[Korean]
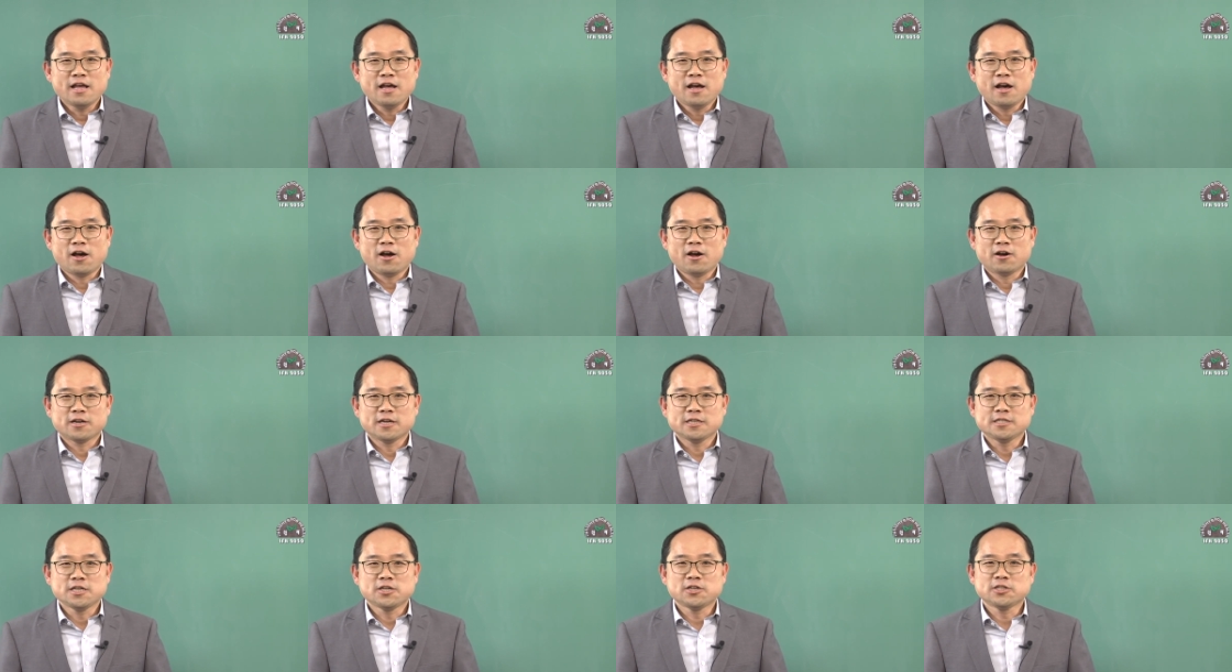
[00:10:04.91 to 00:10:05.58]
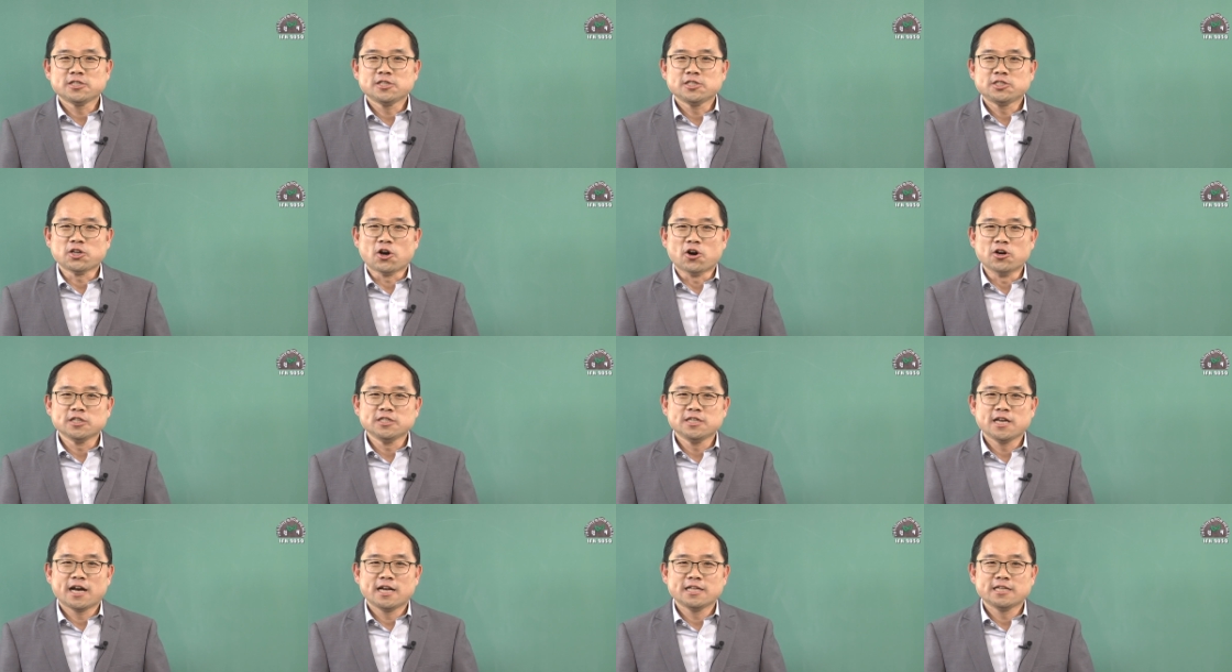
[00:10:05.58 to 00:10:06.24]
어, 그래서 이것을
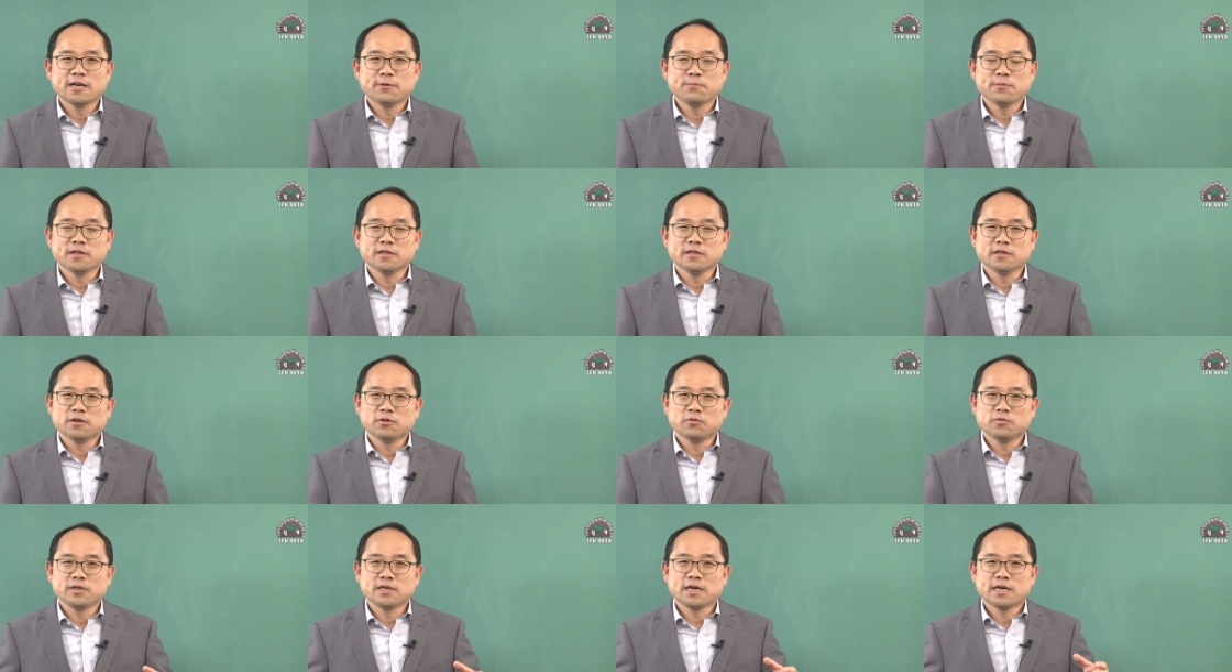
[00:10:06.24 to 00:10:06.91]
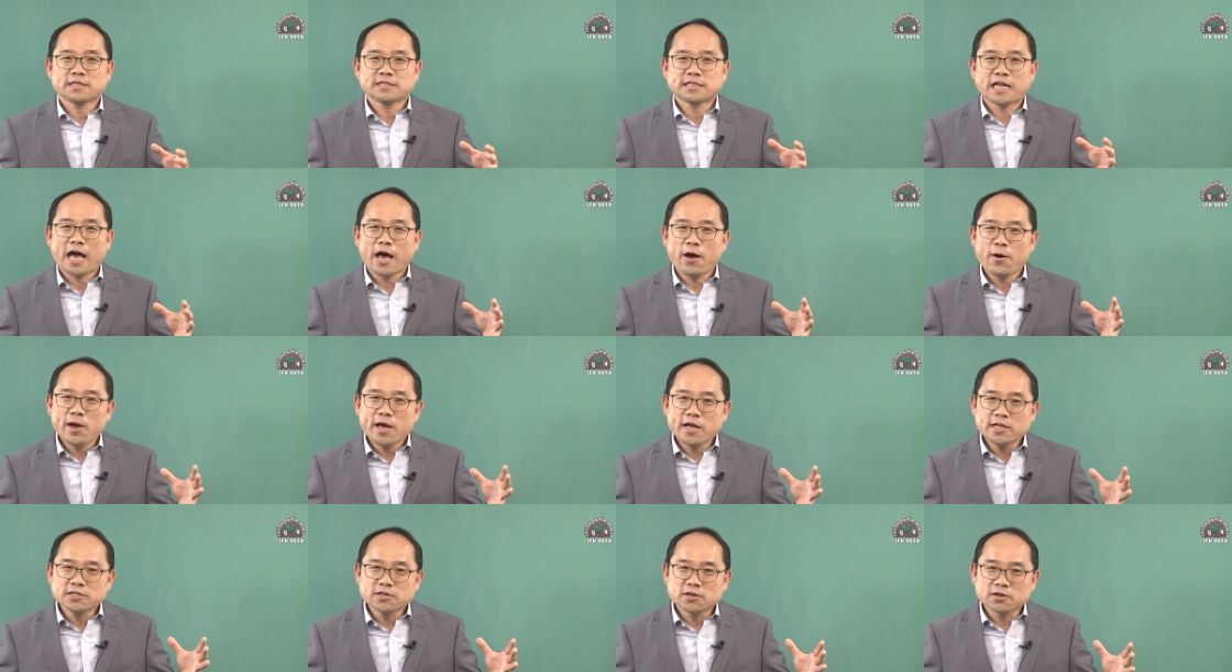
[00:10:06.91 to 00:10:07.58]
정리하자면 우리가
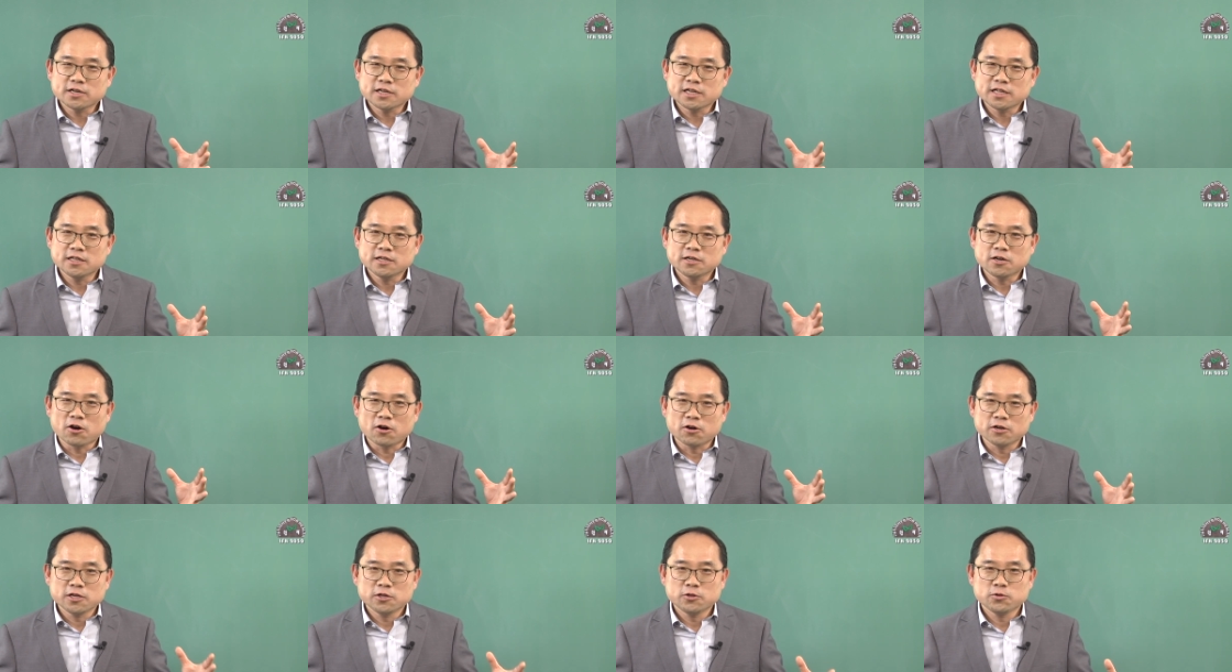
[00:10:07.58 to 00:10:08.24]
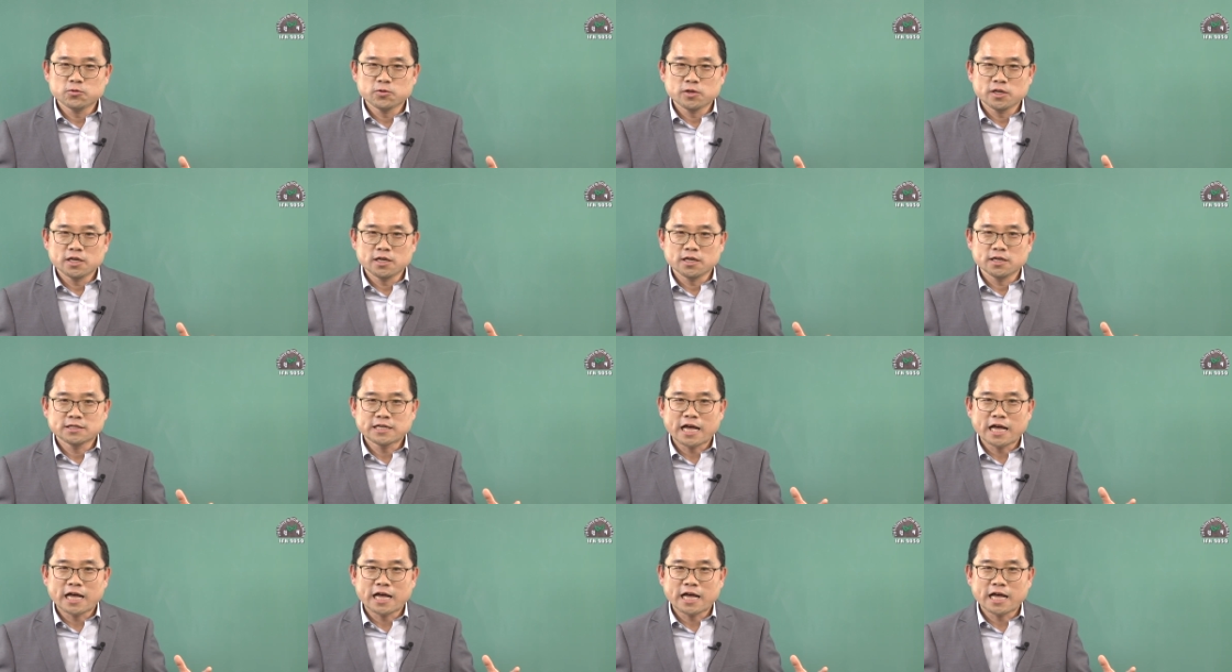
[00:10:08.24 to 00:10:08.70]
사회적인 거리두기,